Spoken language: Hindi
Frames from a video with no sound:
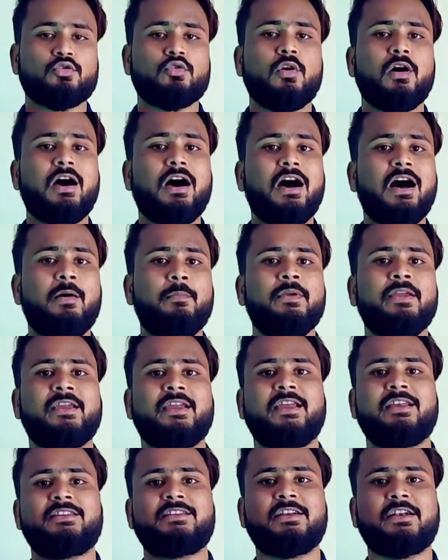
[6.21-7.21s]
दोस्तों
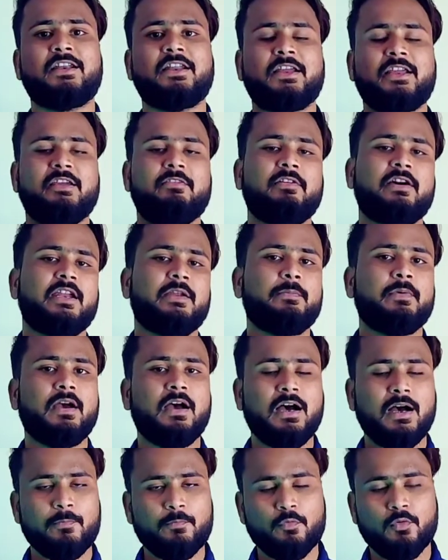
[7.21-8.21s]
हम एक ऐसी ट्रिक के
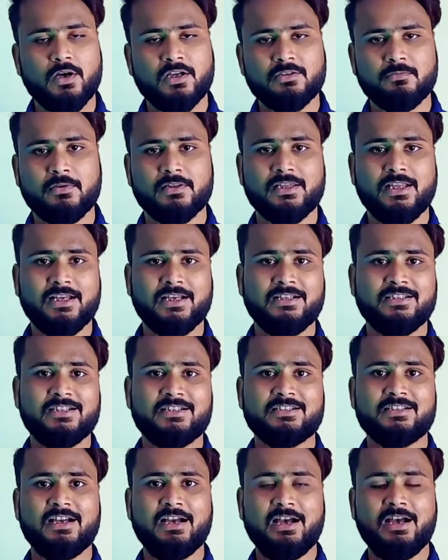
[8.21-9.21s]
बारे में आपको आज
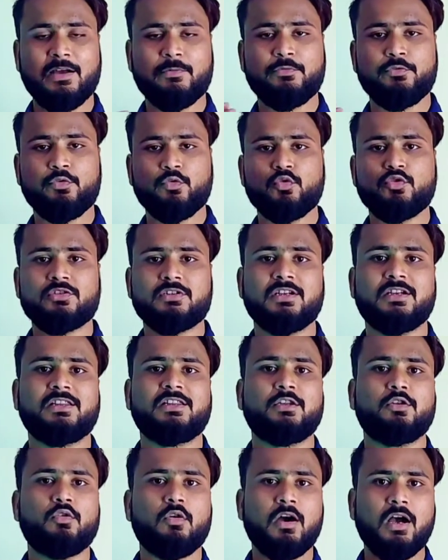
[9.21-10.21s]
बताएंगे जिसका आप
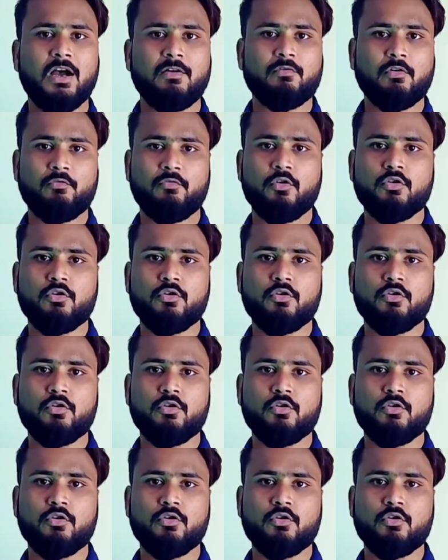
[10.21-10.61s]
यूज़ करते हैं तो